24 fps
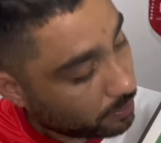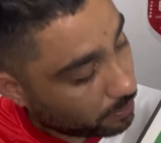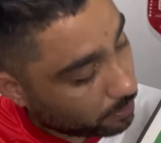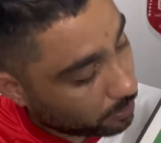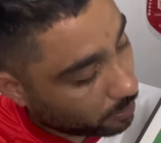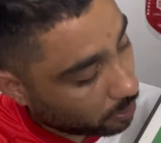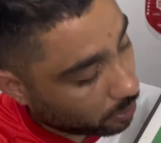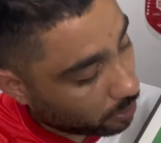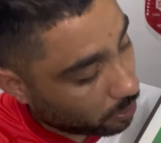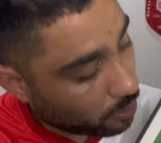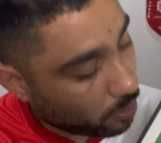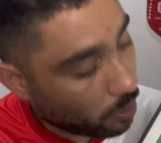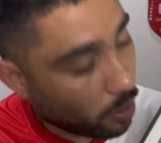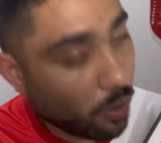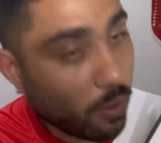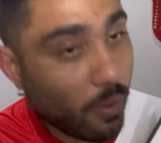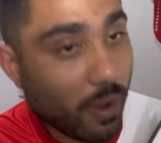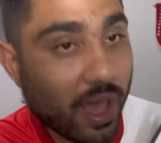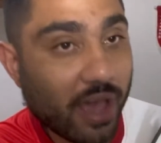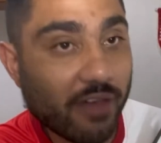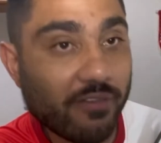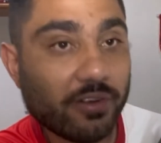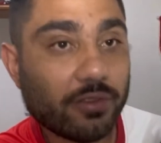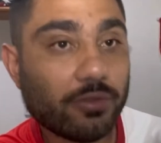colocou o
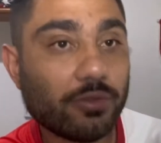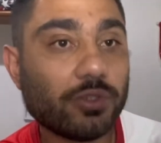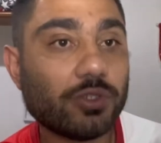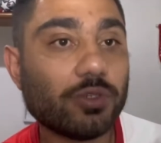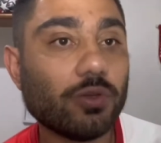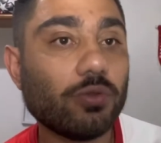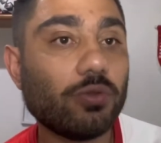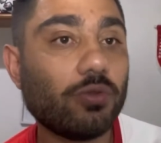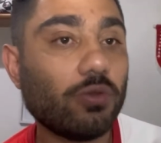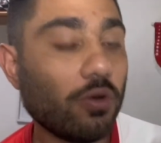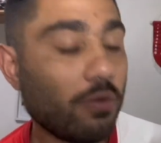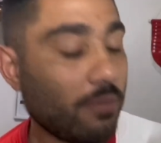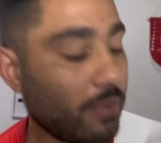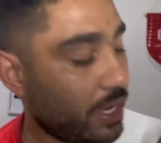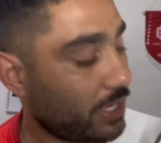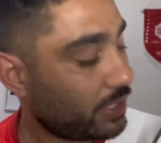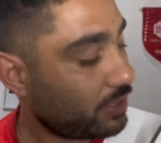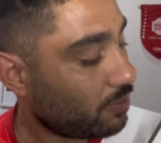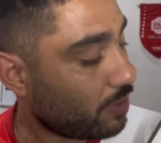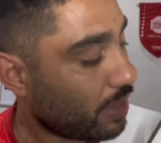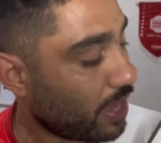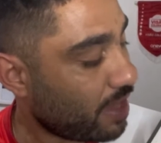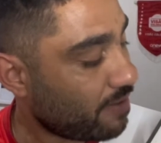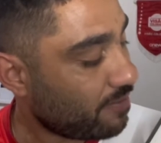Everton, soltou mais
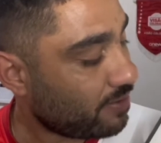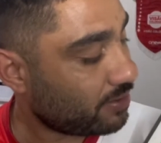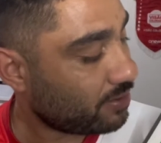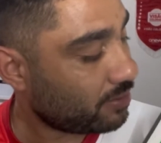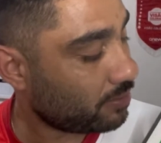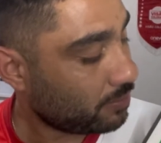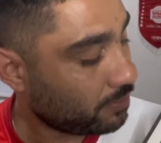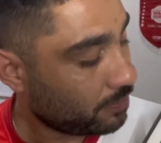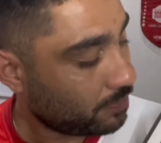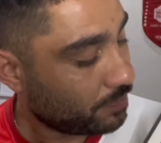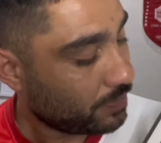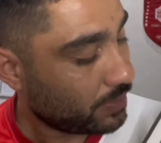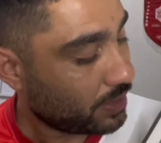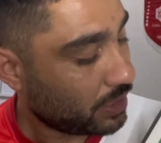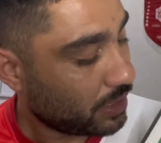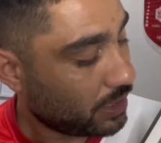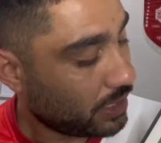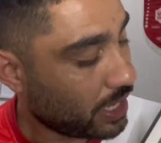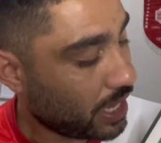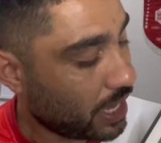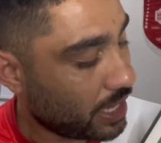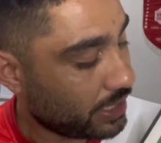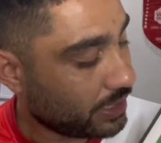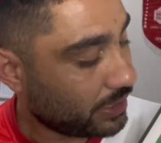o Everton,
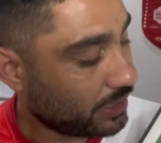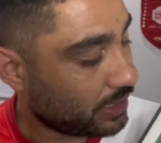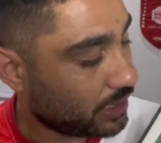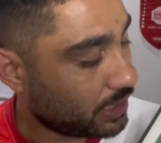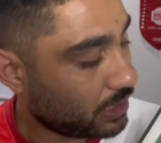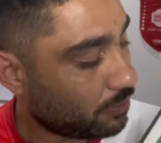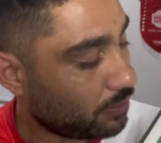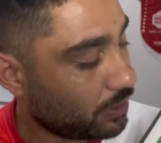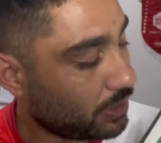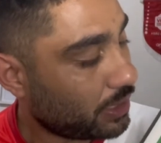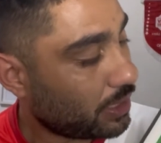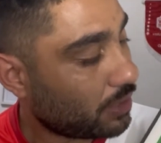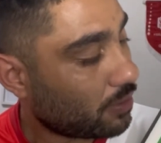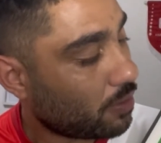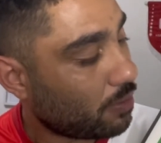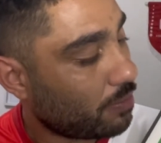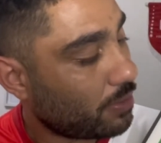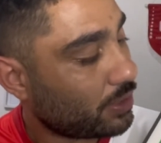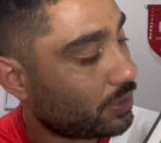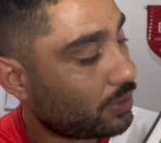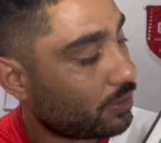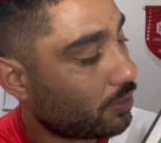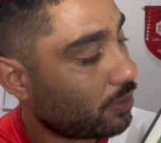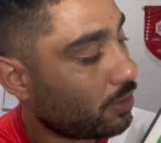e aí sim o Inter
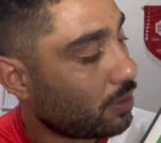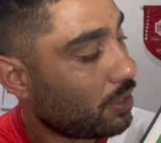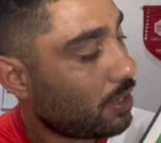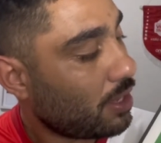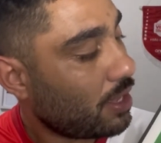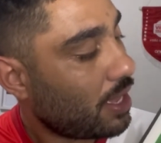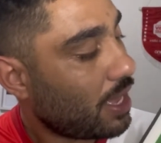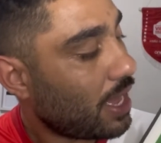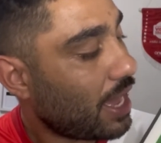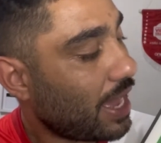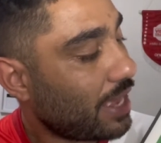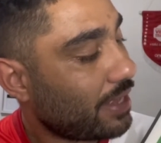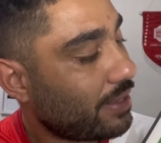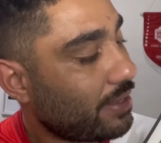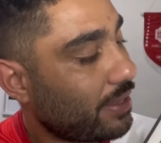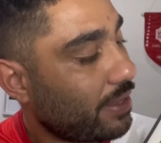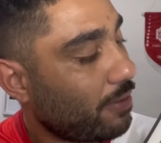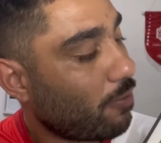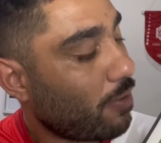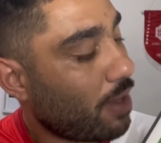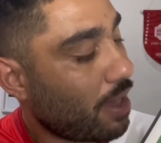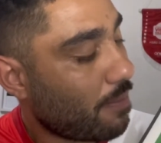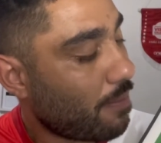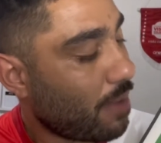começou a ter
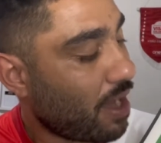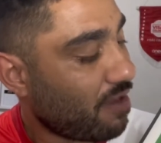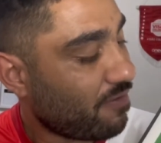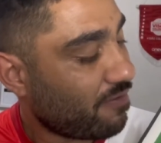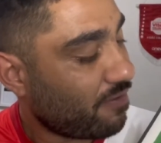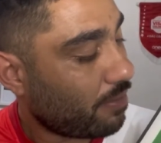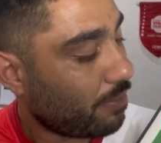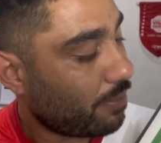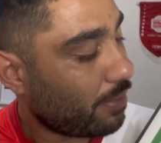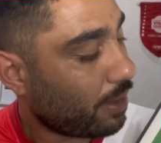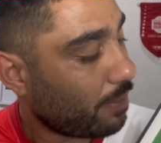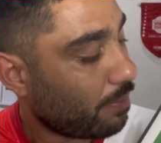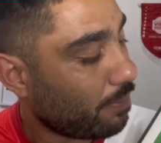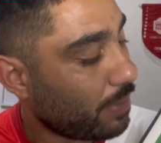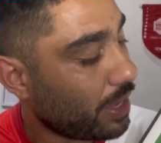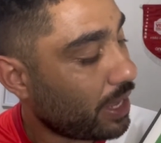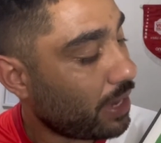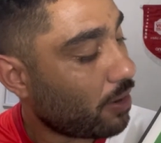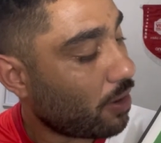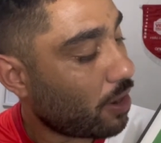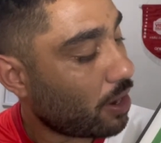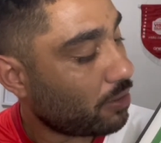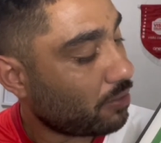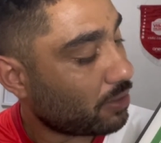um abafa
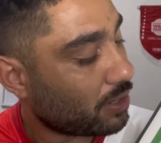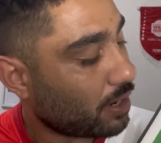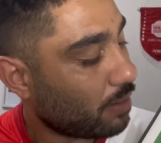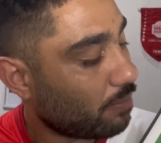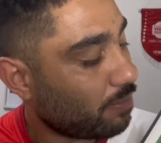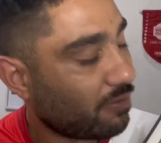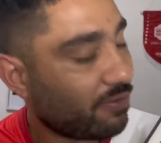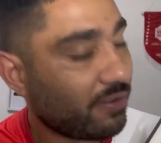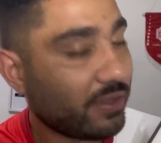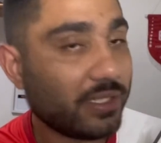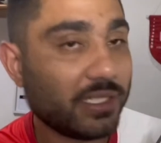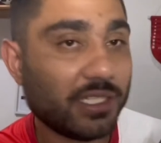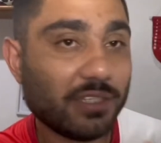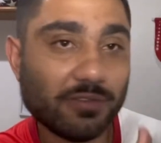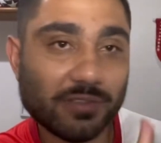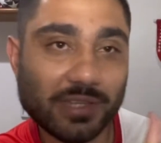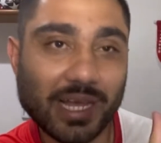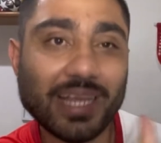melhor no campo ofensivo.